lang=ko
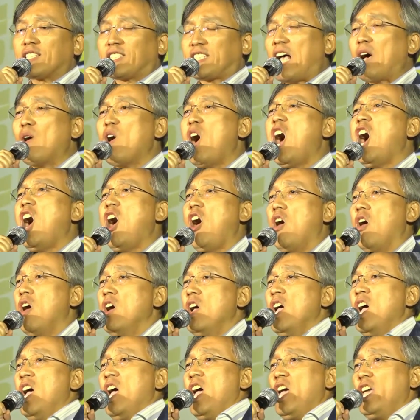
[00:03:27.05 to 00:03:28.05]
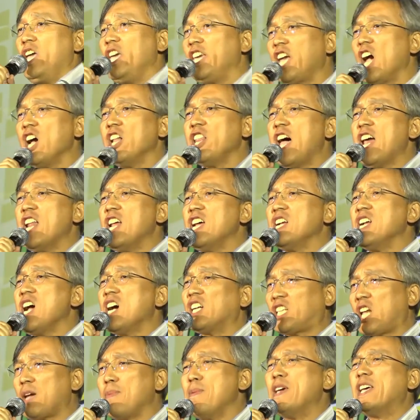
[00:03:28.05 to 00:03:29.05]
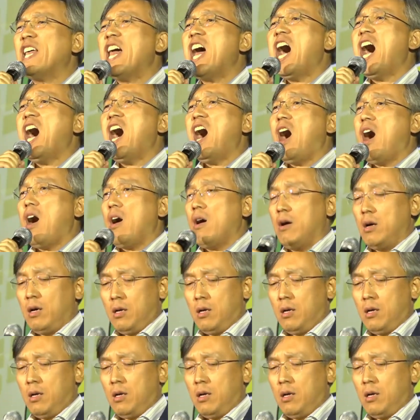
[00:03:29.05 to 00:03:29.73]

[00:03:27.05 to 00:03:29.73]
싸워 이겨내는 것입니다.